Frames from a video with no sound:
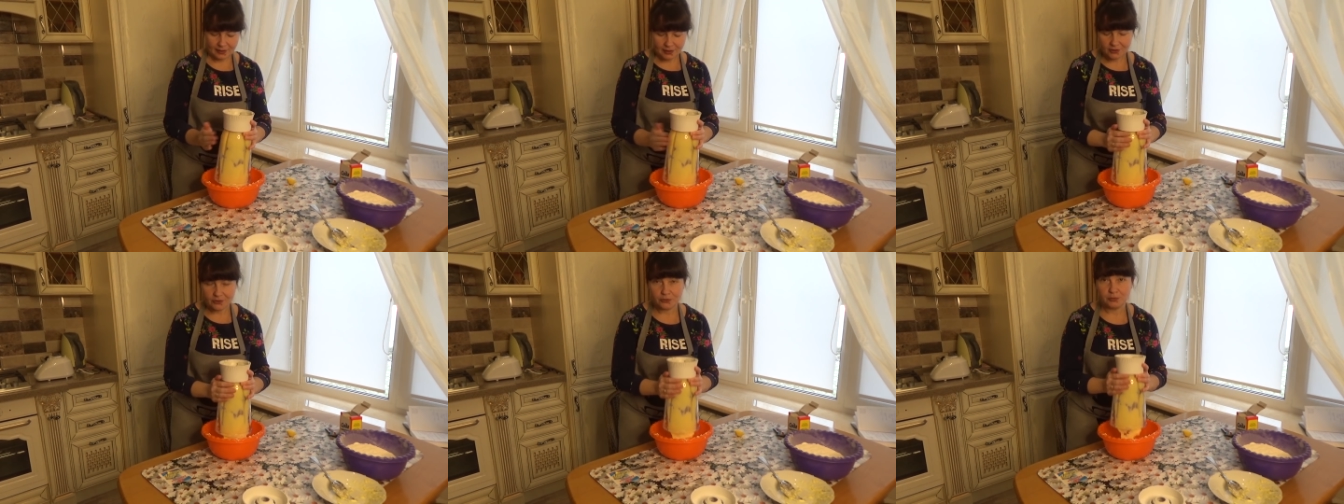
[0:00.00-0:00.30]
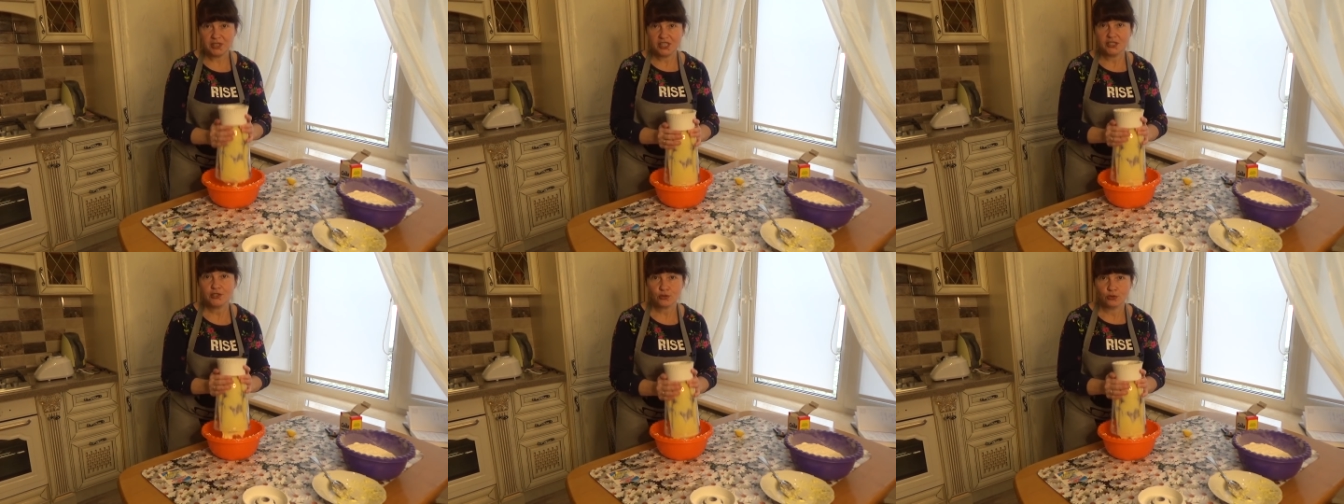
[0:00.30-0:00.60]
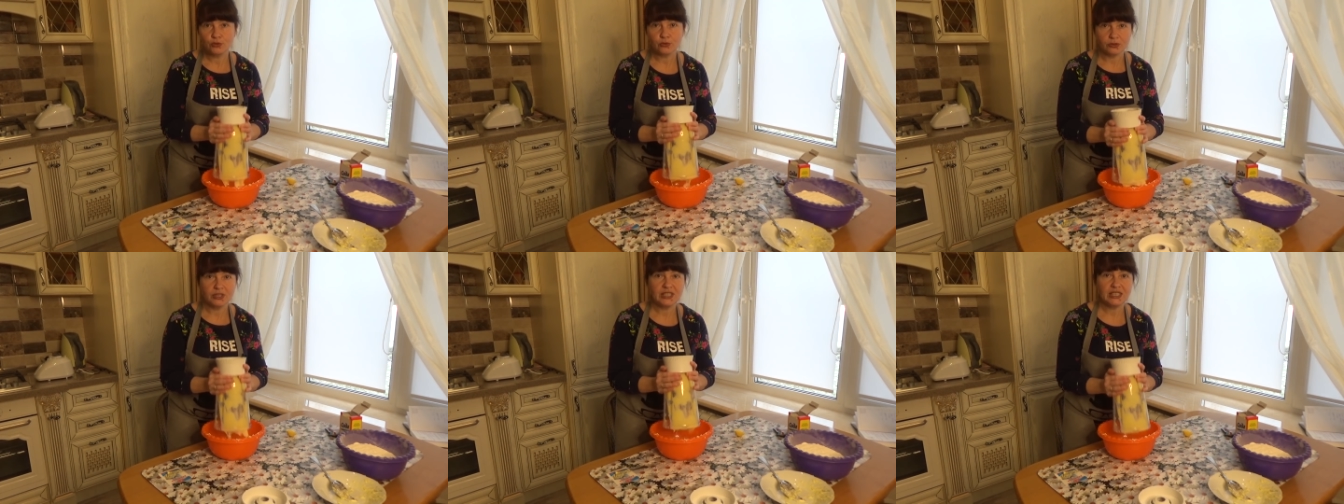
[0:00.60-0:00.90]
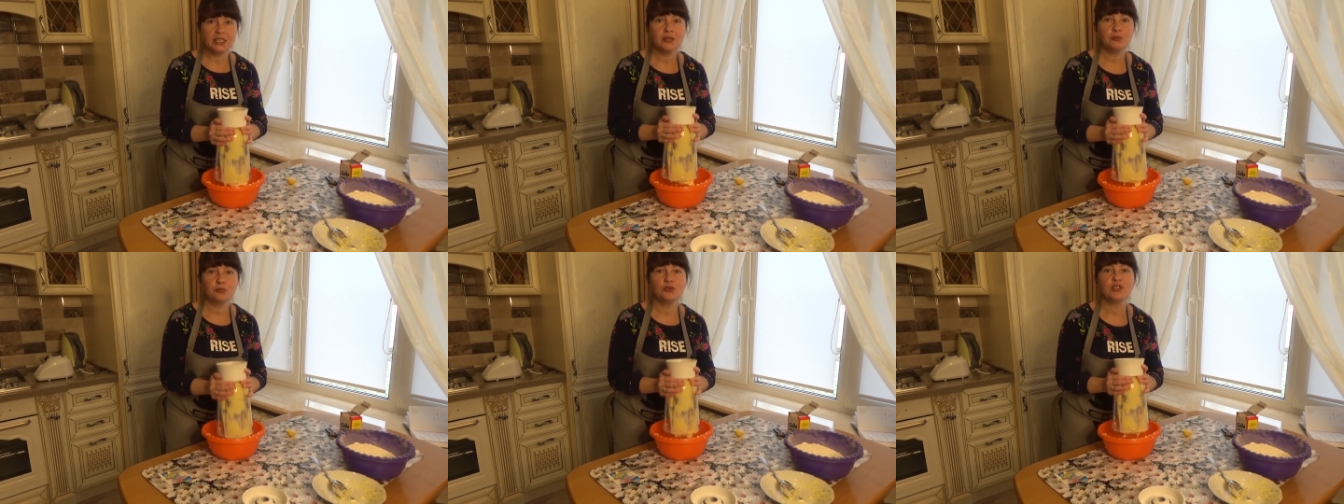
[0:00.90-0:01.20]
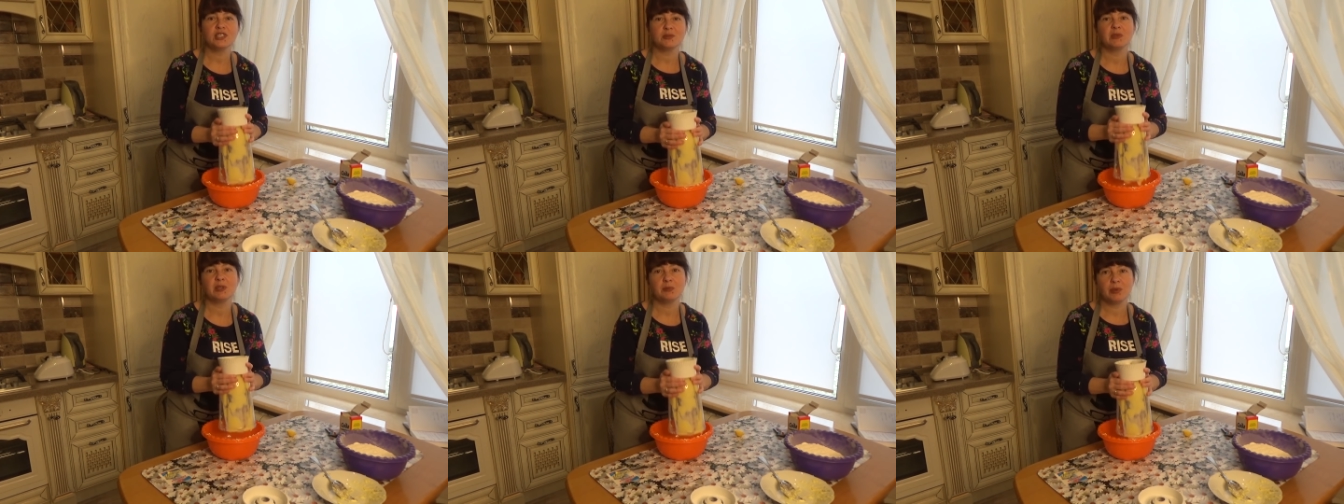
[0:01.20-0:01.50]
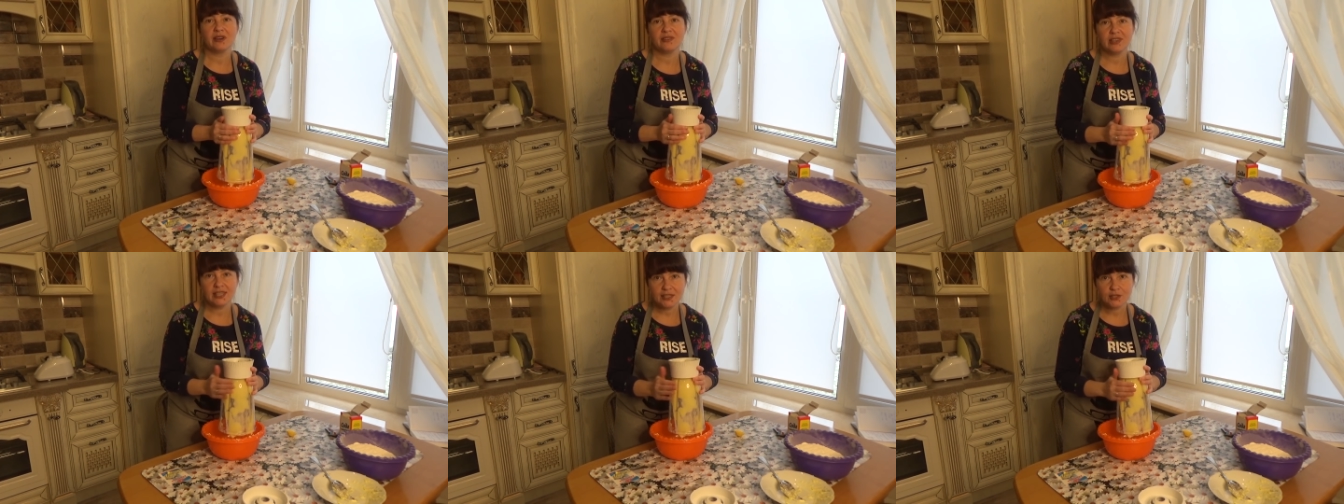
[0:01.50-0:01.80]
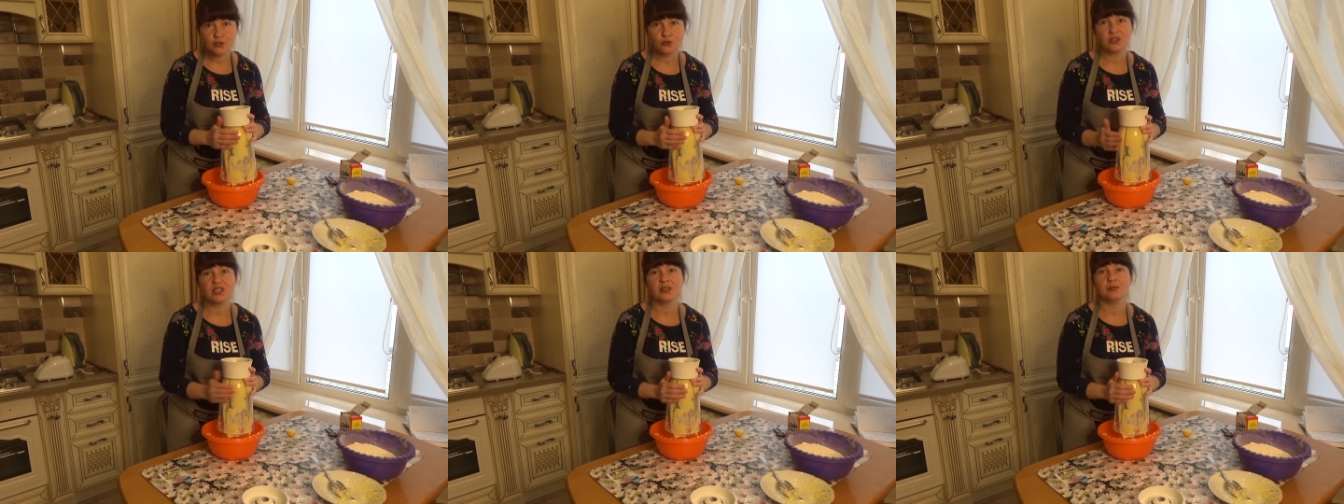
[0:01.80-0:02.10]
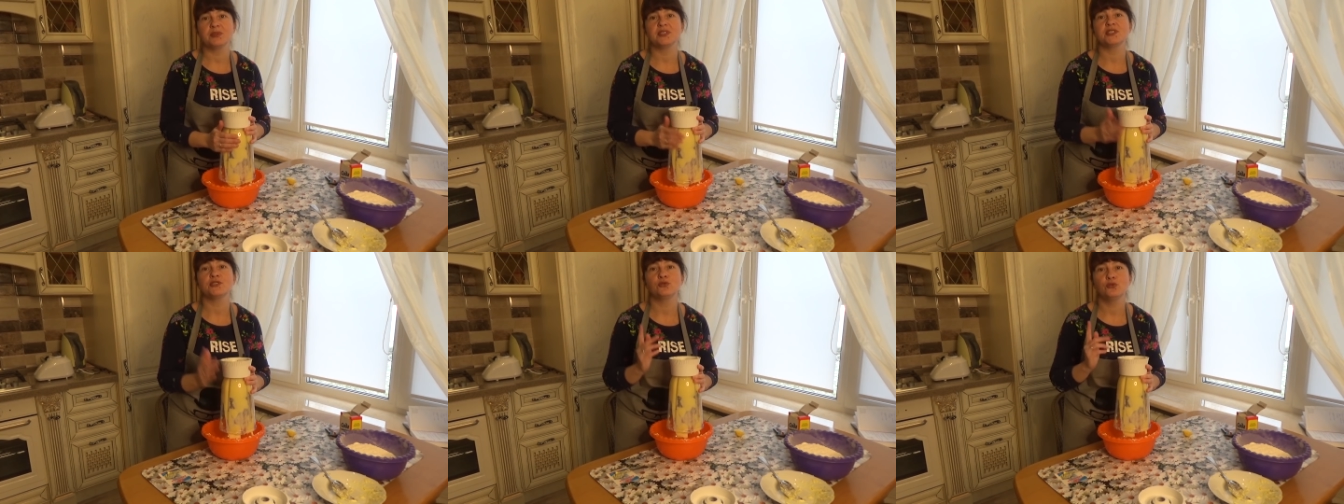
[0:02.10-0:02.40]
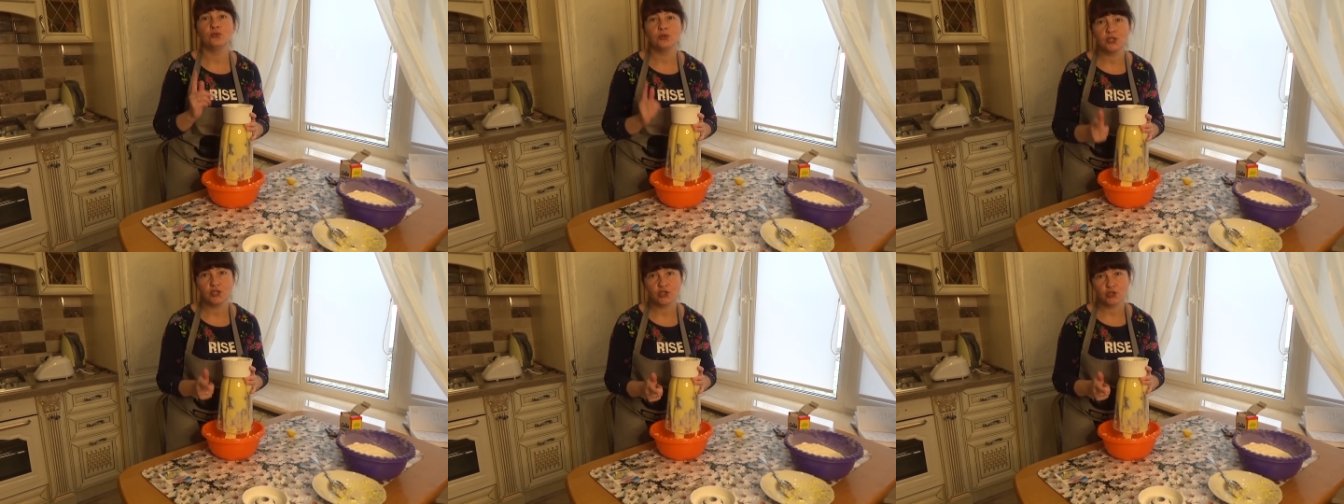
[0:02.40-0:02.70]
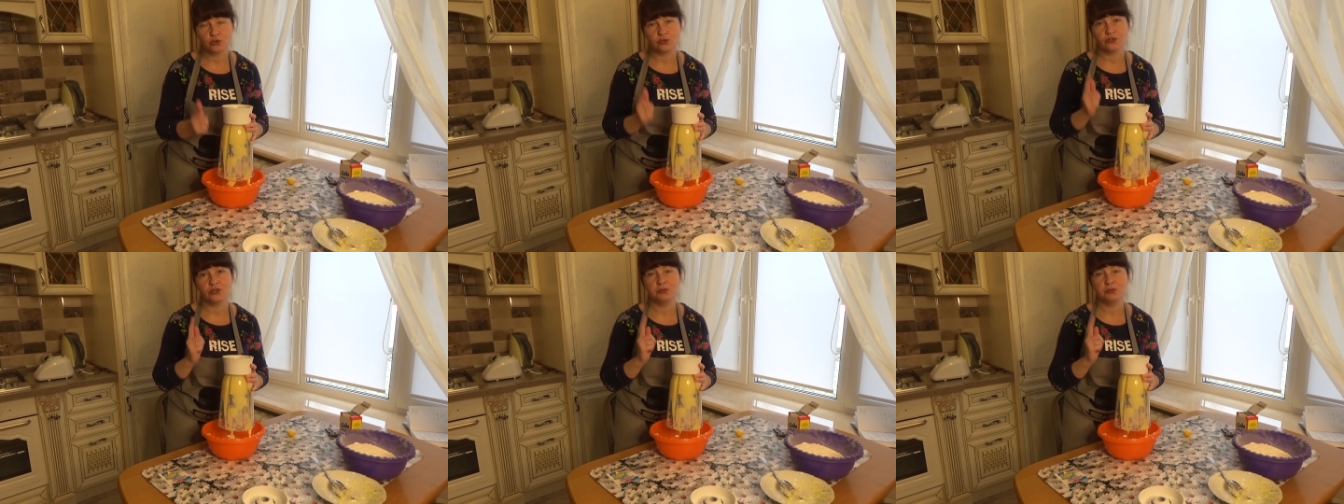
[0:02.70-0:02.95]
в миску и будем добавлять сюда потихонечку,